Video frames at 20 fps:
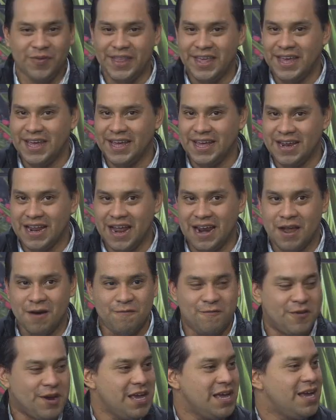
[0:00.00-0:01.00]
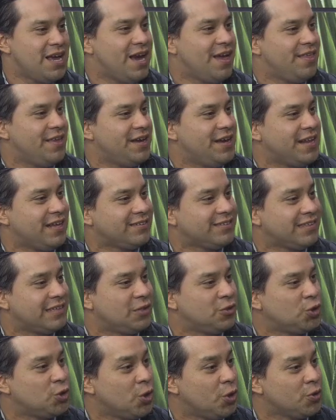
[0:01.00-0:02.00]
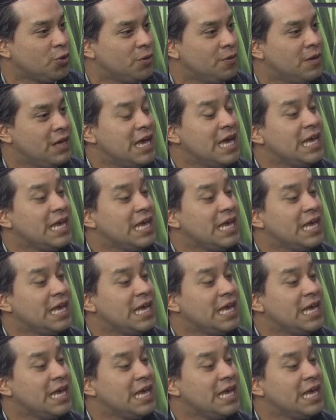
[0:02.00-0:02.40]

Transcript: de ir a La Fría, de ir a San Antonio